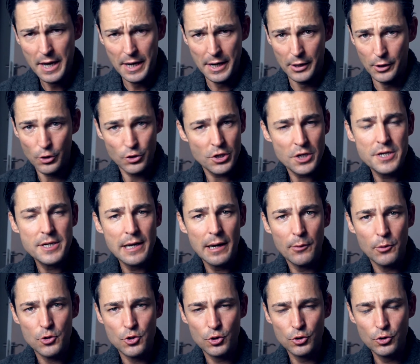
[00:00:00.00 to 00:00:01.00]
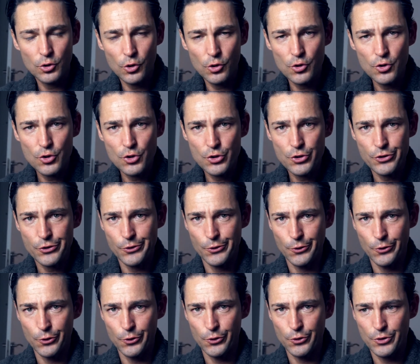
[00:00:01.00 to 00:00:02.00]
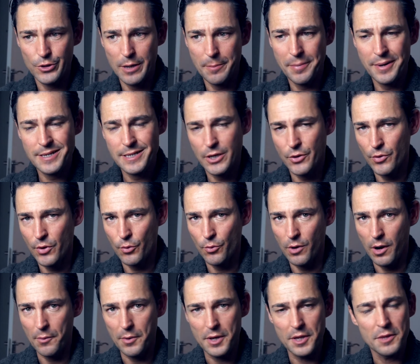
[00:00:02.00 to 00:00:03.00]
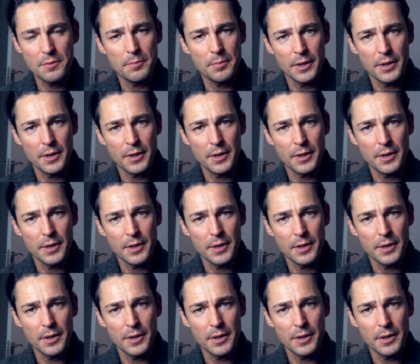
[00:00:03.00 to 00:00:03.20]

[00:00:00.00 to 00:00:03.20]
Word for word: no sé si a vosotros os ha pasado alguna vez,